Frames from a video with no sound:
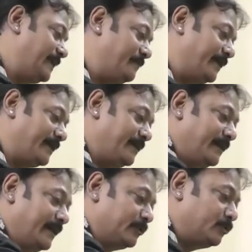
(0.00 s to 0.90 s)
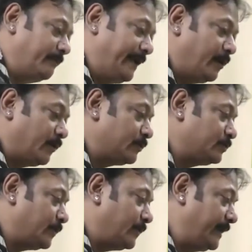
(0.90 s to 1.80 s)
का संग है और उनके पास
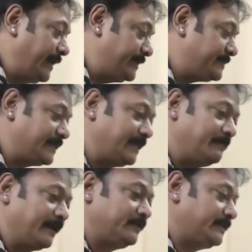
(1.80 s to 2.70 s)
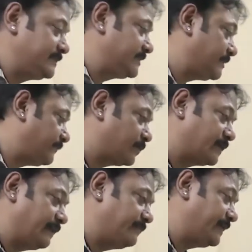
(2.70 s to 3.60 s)
मैं तीन बजे गया तो छत के ऊपर
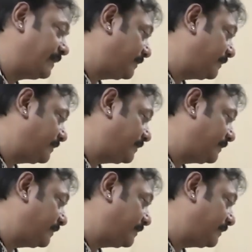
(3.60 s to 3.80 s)
वो बैठ